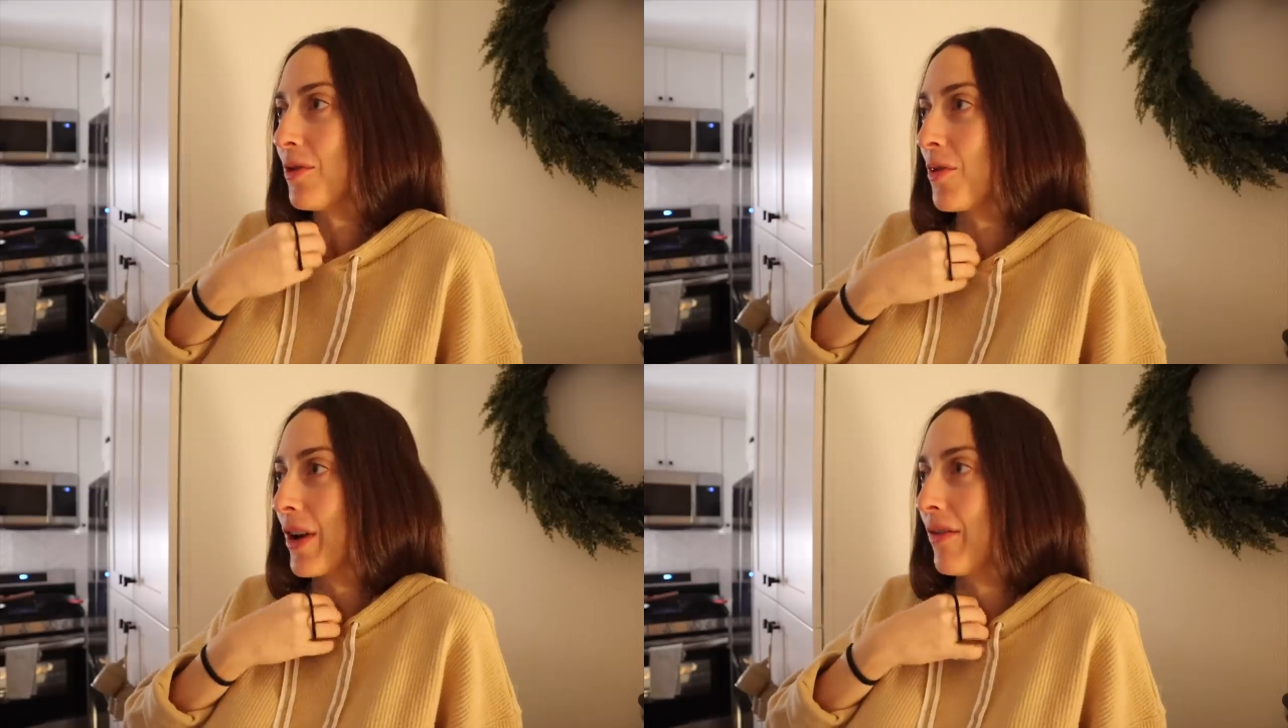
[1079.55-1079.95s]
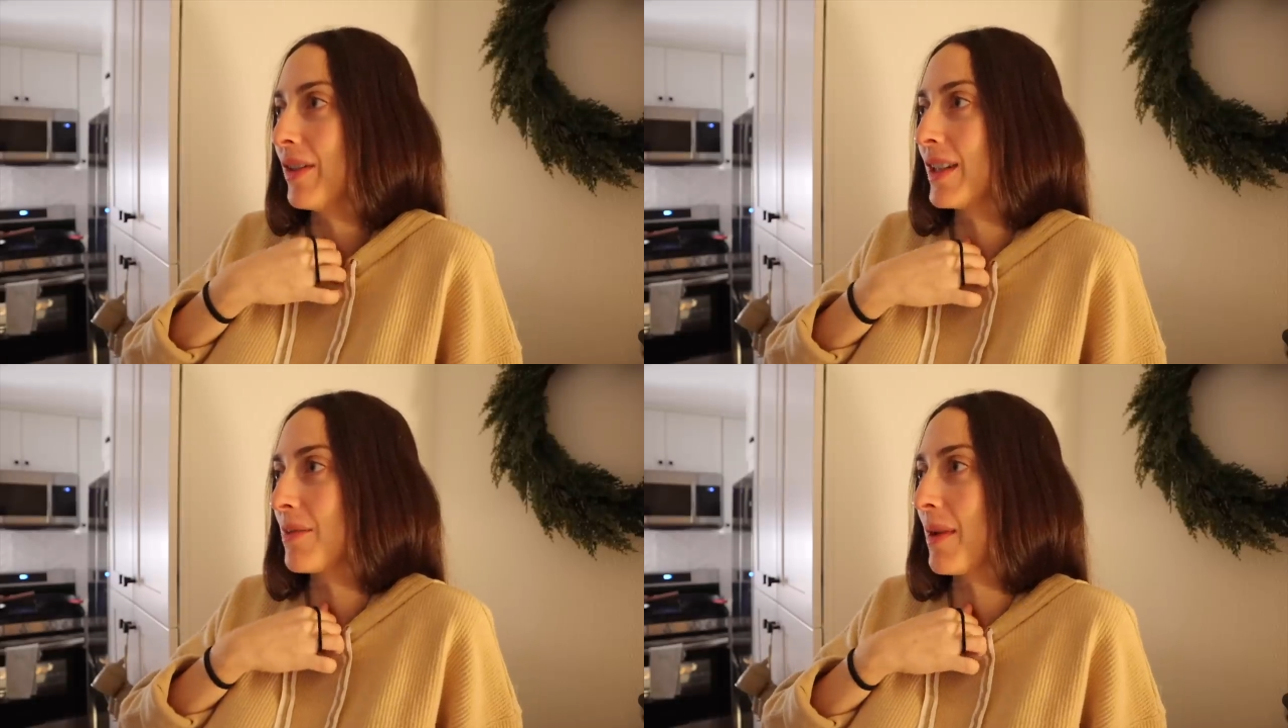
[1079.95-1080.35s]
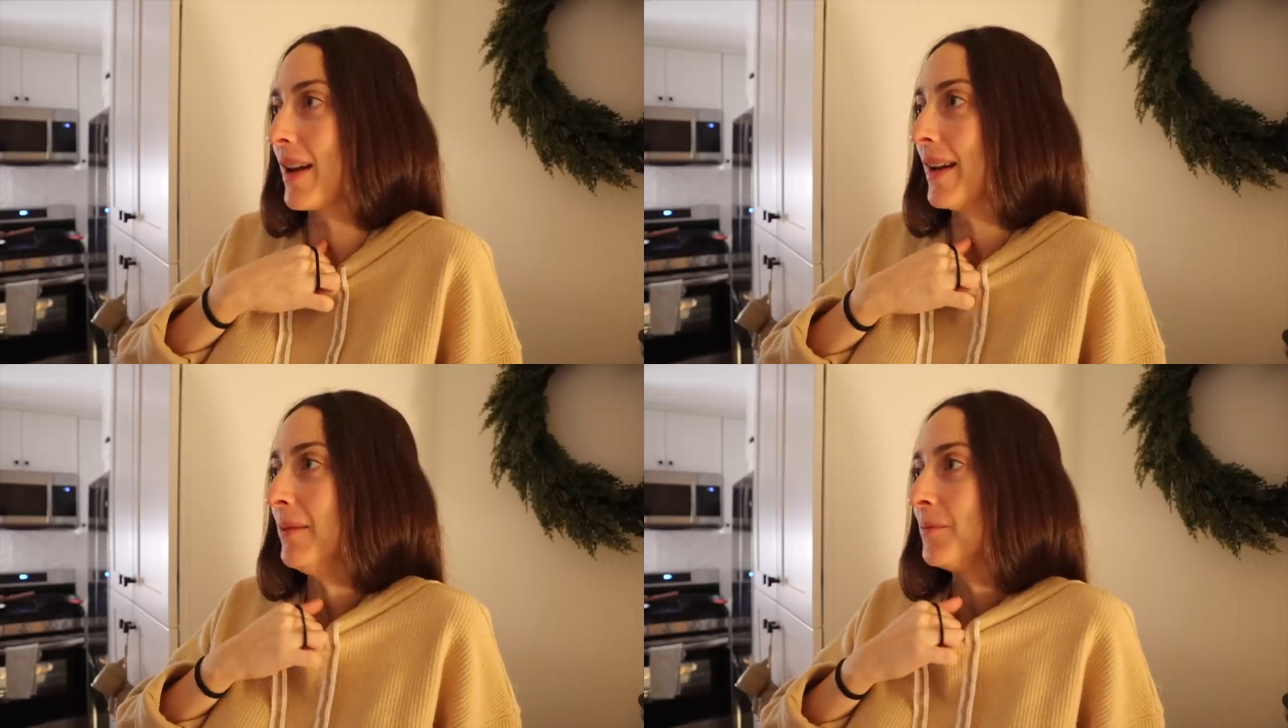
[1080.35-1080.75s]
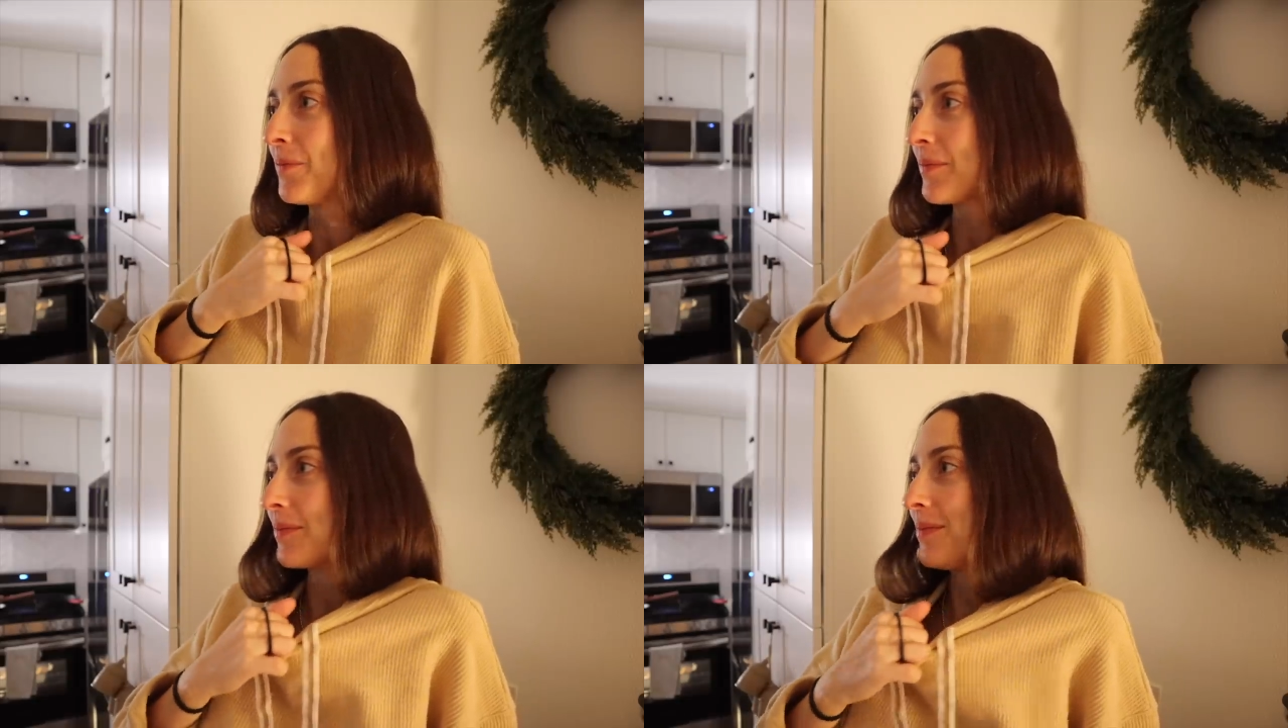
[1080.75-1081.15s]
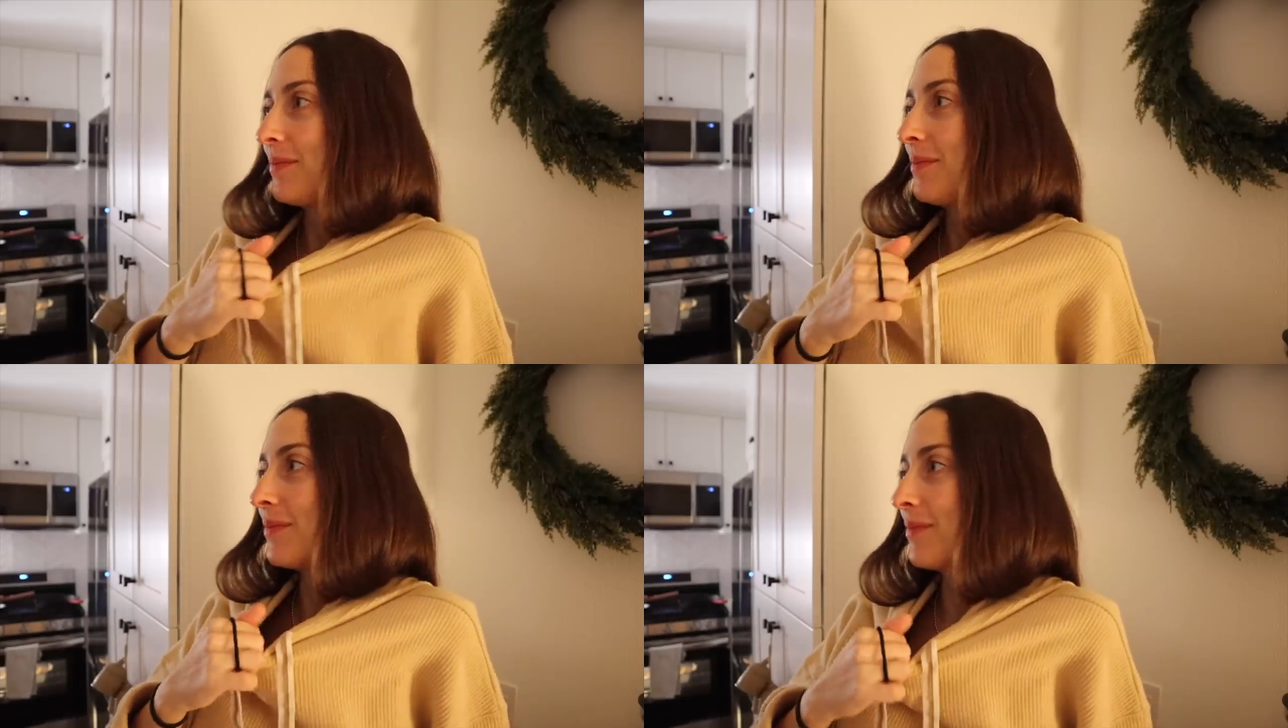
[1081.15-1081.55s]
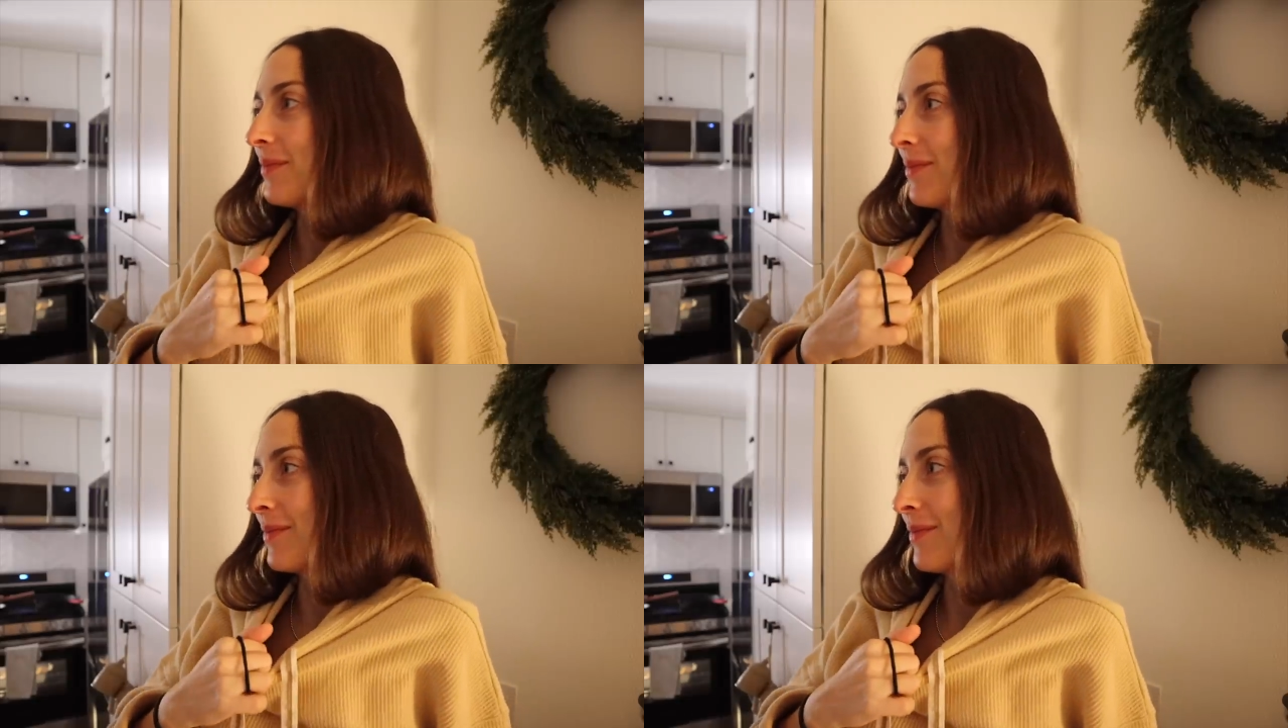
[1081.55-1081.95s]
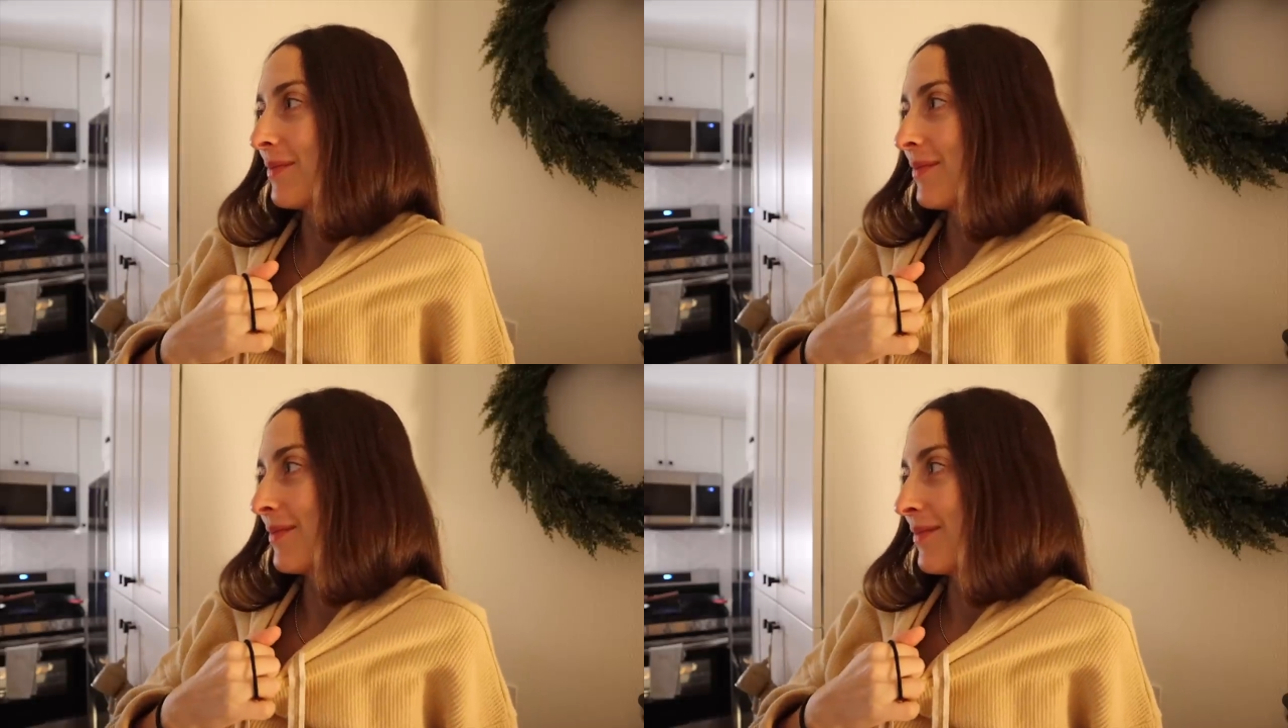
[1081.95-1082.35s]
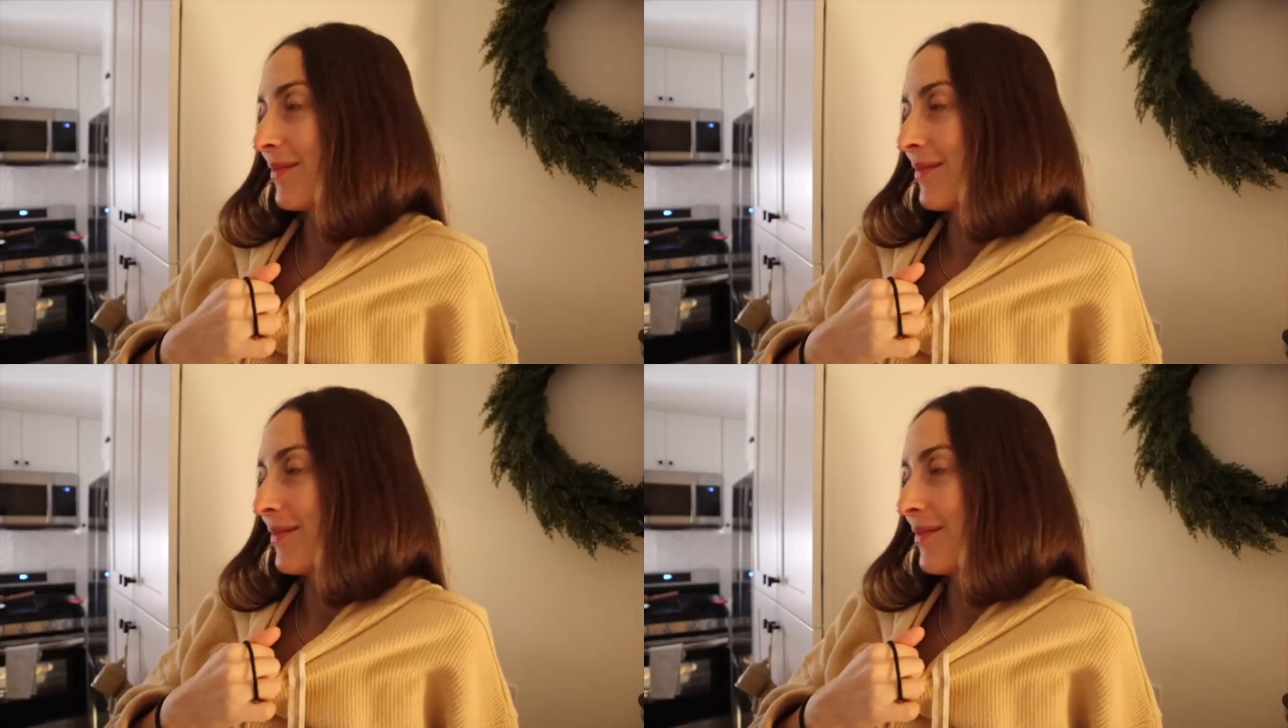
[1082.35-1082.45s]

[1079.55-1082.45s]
como que es fin de semana eh que mañana es